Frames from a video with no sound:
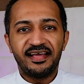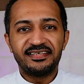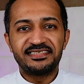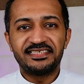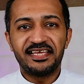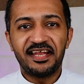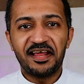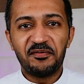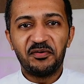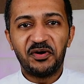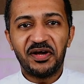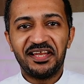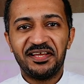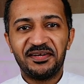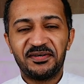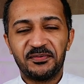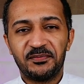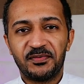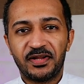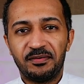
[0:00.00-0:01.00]
السلام
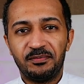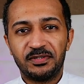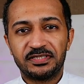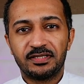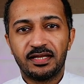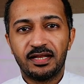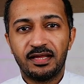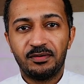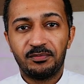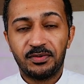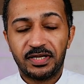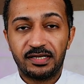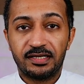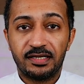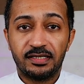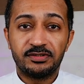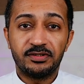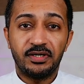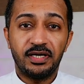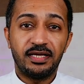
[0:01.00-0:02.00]
عليكم ورحمة الله
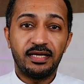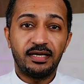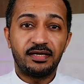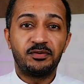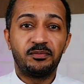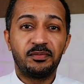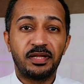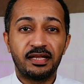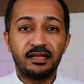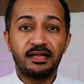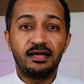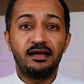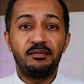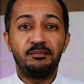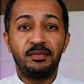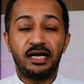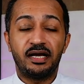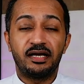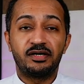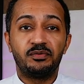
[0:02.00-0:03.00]
وبركاته حياكم الله
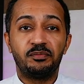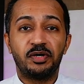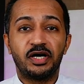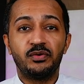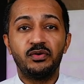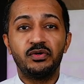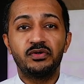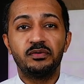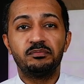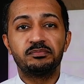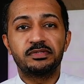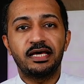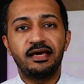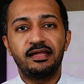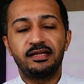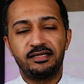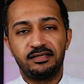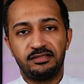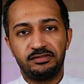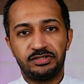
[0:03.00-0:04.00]
معكم أخوكم
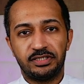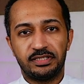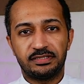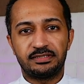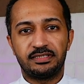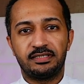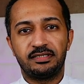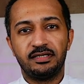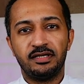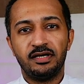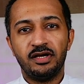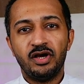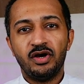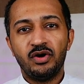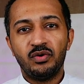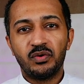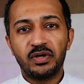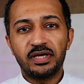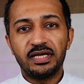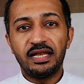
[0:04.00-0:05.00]
طارق الجاسر
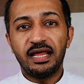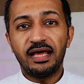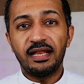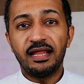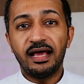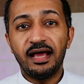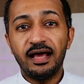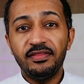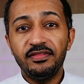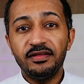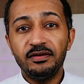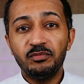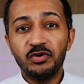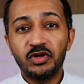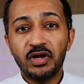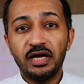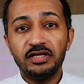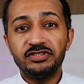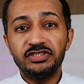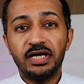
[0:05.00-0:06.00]
وخلال هذه
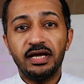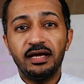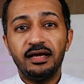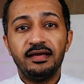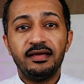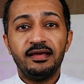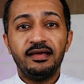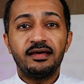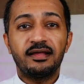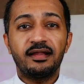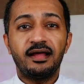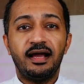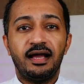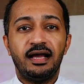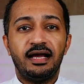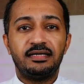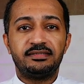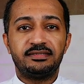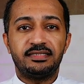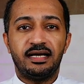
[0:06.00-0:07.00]
المراجعة
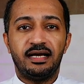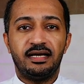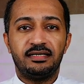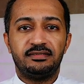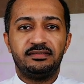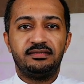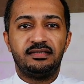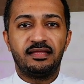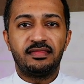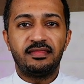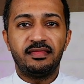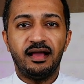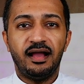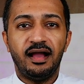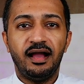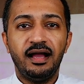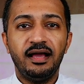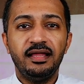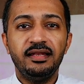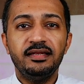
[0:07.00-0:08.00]
راح أتحدث
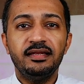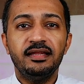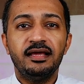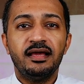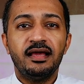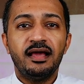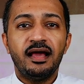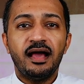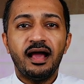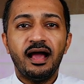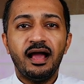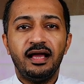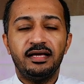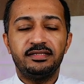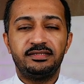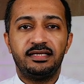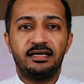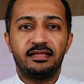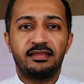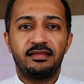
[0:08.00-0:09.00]
عن
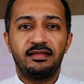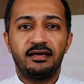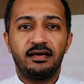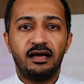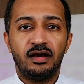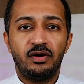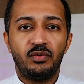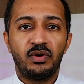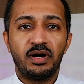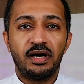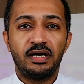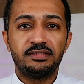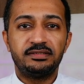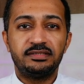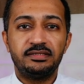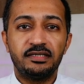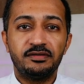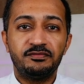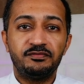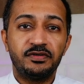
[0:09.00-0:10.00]
أحدث
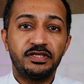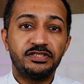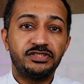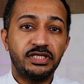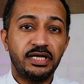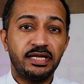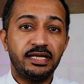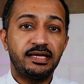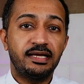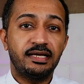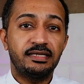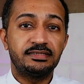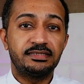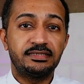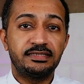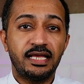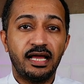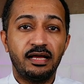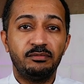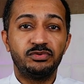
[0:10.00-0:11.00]
هواتف شركة
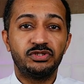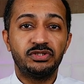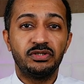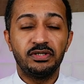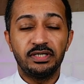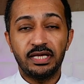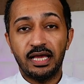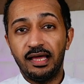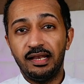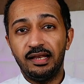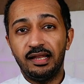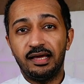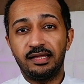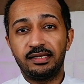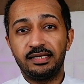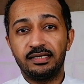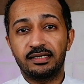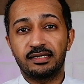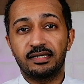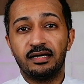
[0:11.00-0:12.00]
سامسونج
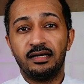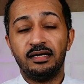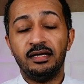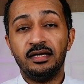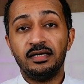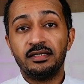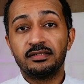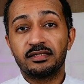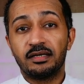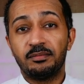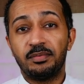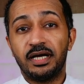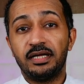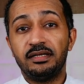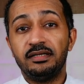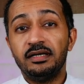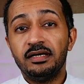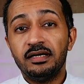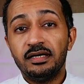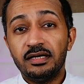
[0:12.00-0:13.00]
العريقة
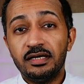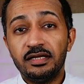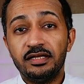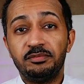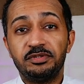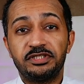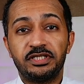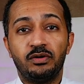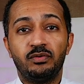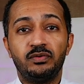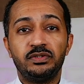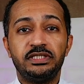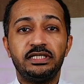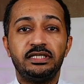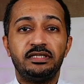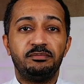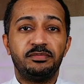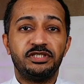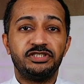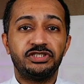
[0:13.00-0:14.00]
طبعا احنا
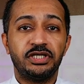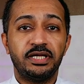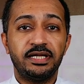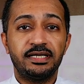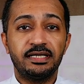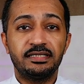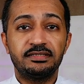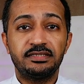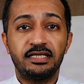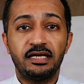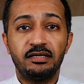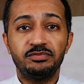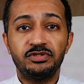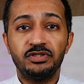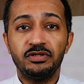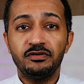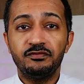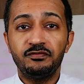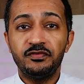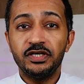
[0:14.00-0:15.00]
متعودين من شركة
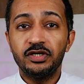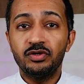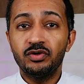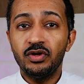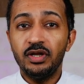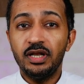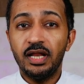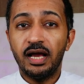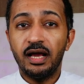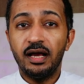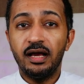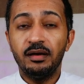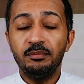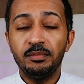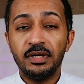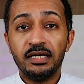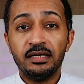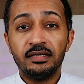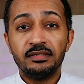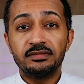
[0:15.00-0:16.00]
سامسونج في كل عام
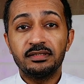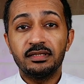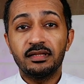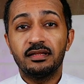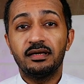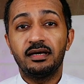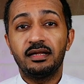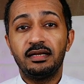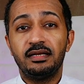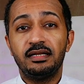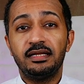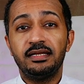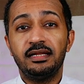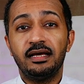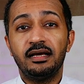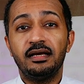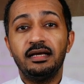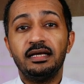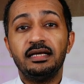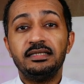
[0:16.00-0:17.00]
تظهر
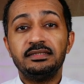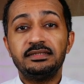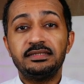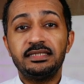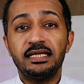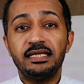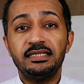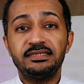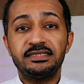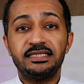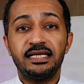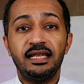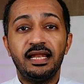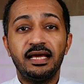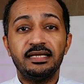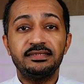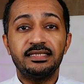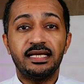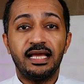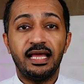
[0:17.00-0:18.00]
لنا سلسلة